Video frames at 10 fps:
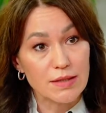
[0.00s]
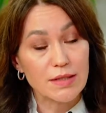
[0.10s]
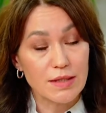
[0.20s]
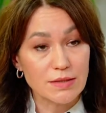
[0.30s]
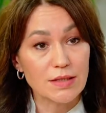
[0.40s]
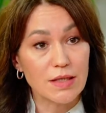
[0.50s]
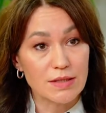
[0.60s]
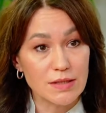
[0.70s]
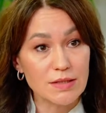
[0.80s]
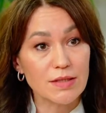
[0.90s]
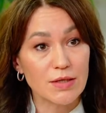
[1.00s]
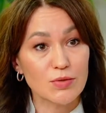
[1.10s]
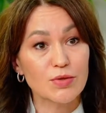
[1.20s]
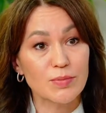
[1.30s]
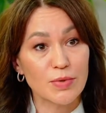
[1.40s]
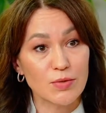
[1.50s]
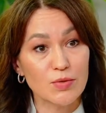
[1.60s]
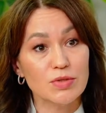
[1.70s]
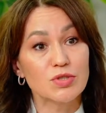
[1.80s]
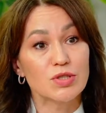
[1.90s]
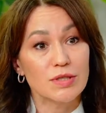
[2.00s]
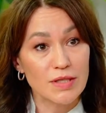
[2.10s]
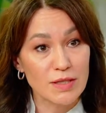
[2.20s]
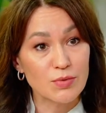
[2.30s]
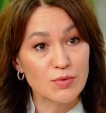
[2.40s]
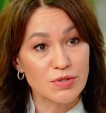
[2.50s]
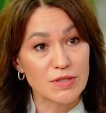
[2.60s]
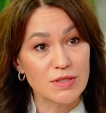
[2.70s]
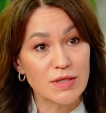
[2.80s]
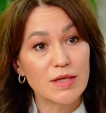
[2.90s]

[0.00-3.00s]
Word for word: Есть такие дети, которые приходят с желанием худеть,